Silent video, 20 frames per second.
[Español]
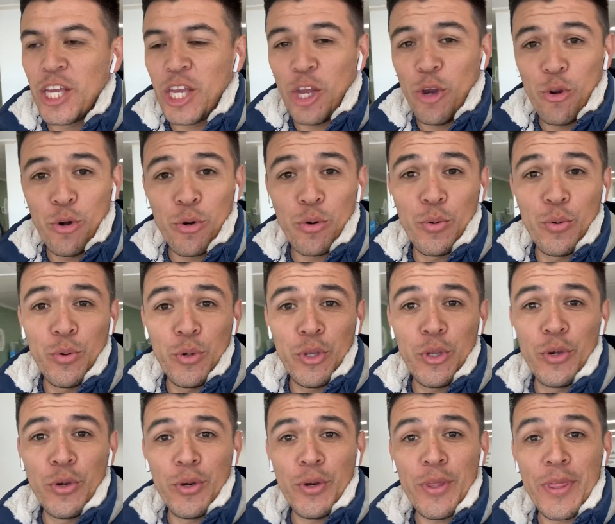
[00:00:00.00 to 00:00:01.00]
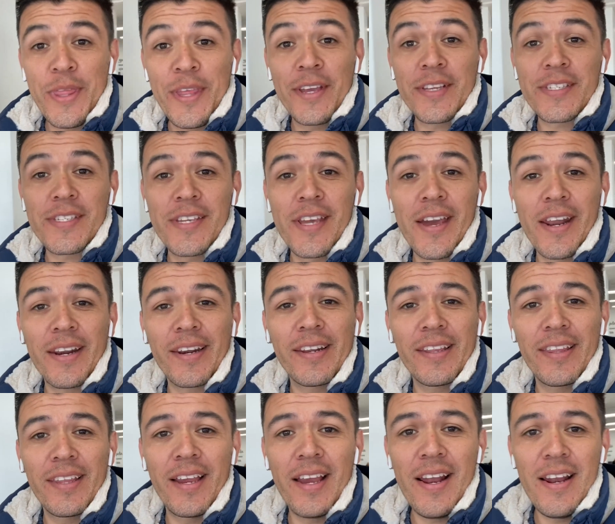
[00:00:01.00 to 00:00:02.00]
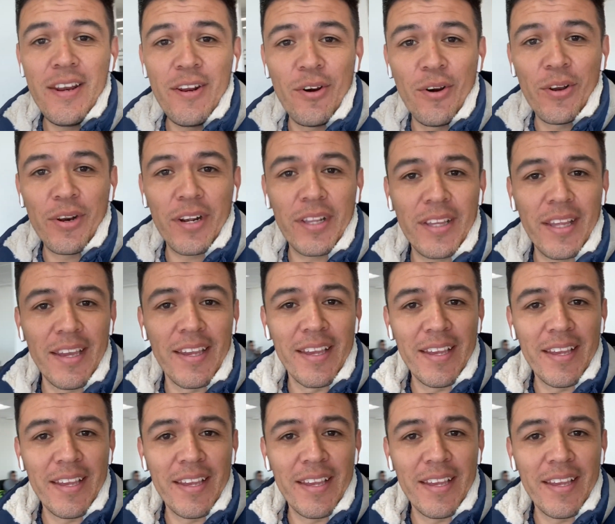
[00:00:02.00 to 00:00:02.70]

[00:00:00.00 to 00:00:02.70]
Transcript: Qué orgullo de ser del norte,